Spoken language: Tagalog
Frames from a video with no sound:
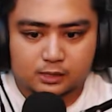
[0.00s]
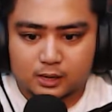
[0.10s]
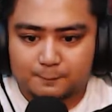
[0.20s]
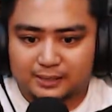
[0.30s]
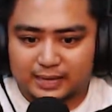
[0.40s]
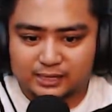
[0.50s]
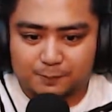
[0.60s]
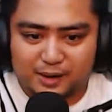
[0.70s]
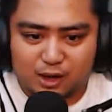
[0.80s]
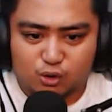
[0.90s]
Patay, di
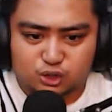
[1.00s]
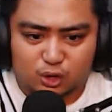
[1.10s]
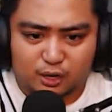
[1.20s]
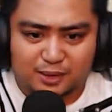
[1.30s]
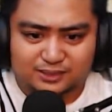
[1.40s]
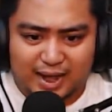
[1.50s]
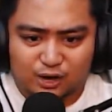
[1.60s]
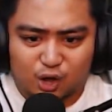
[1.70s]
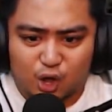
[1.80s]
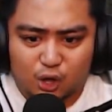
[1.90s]
pala uso ngayon
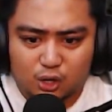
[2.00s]
magtago.